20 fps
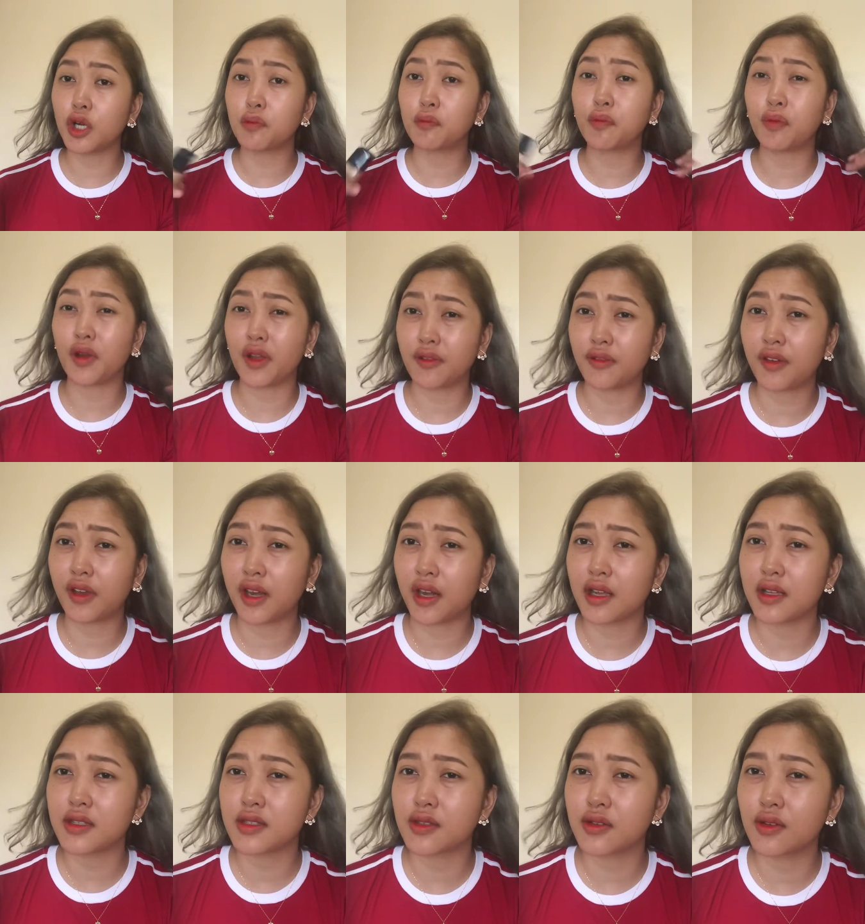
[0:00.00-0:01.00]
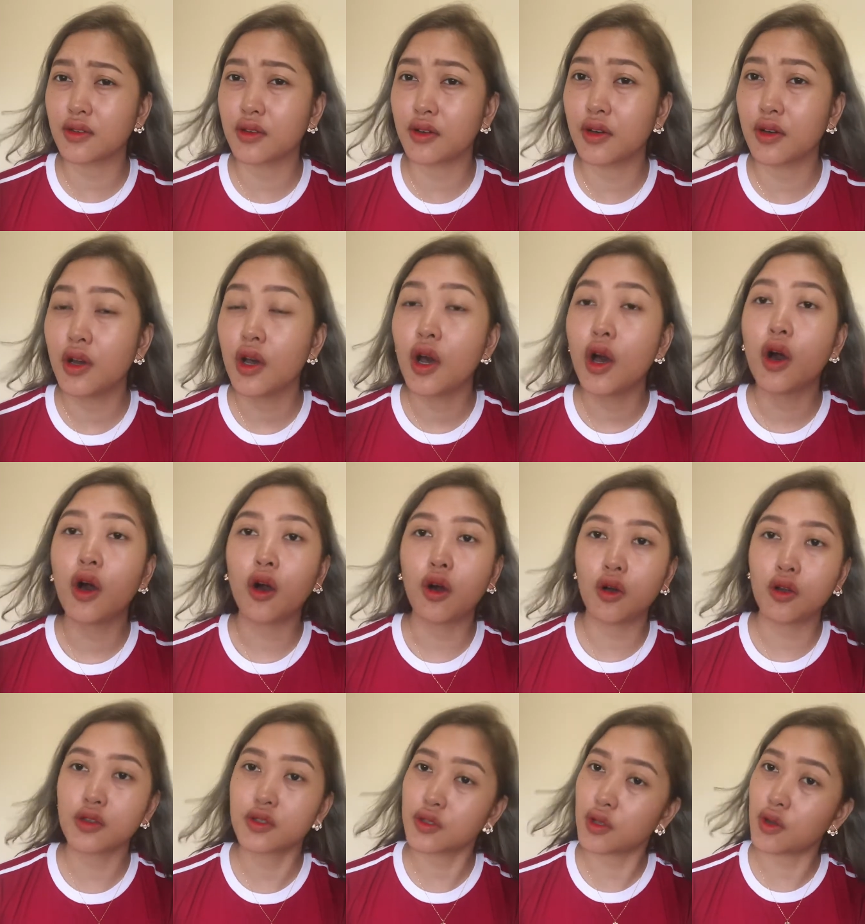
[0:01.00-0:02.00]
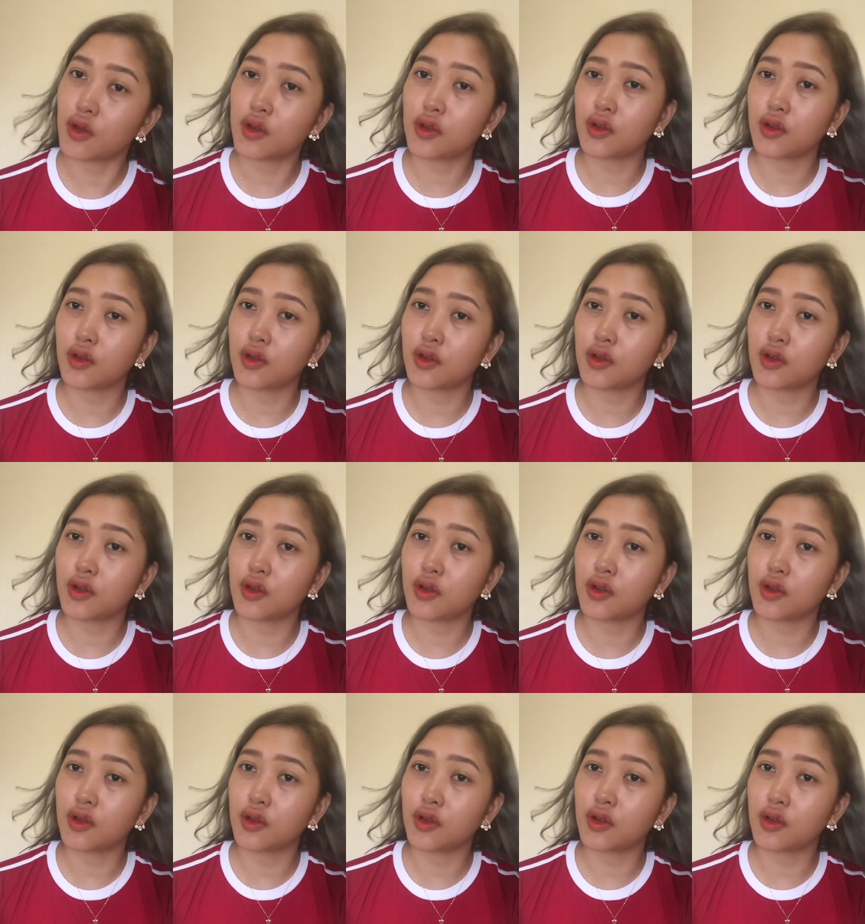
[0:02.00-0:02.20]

anong preference nyo. Also,